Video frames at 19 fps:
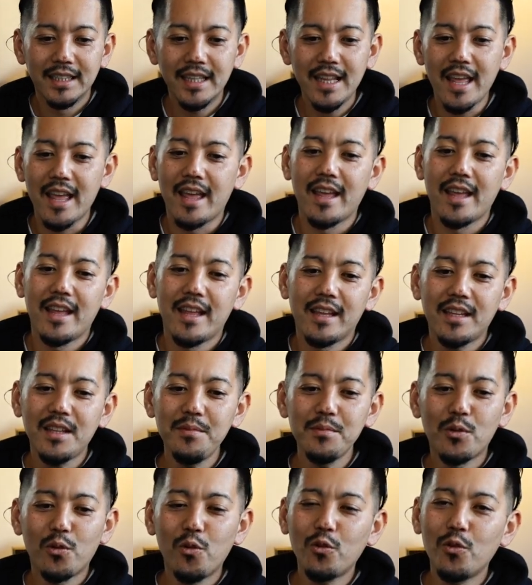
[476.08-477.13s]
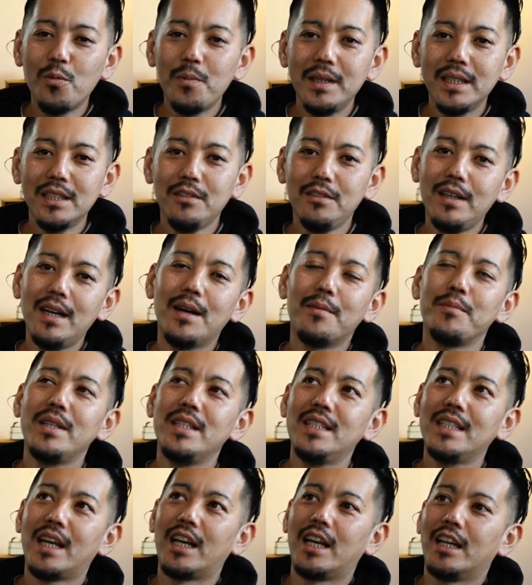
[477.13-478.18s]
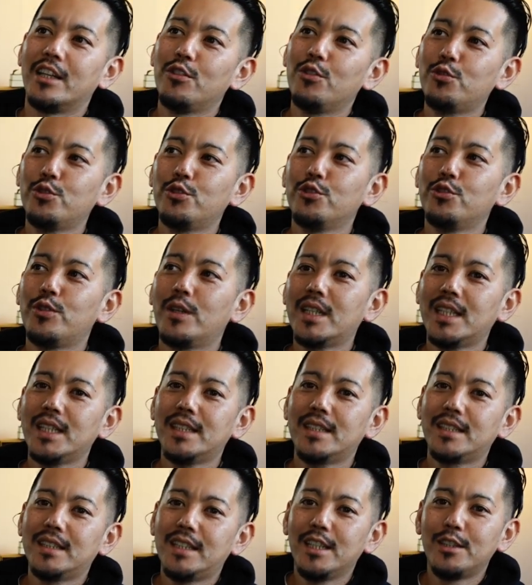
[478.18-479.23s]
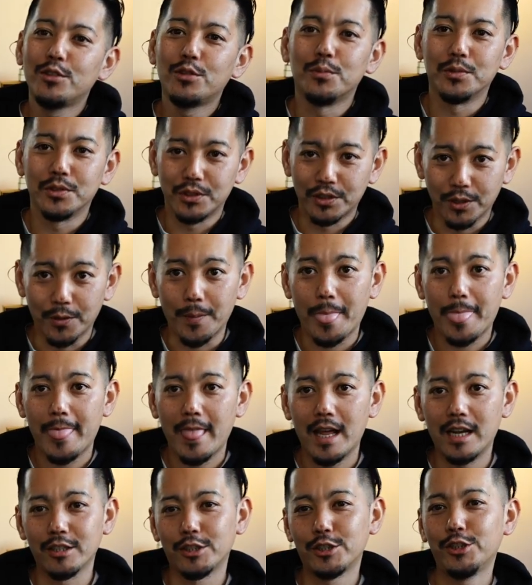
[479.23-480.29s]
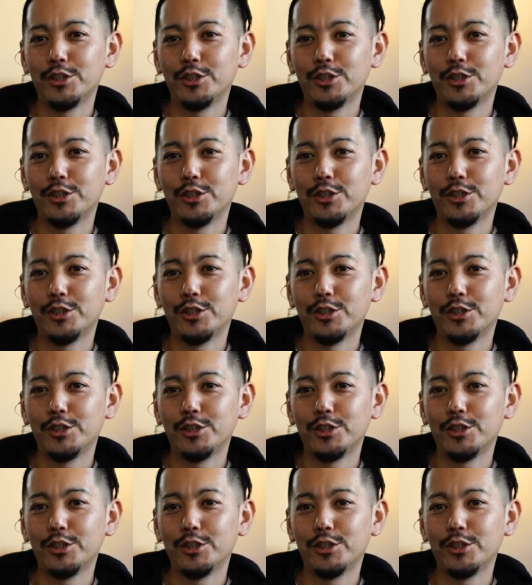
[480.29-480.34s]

で、多分ここまではみんなよくわかってると思うんですよ。あの、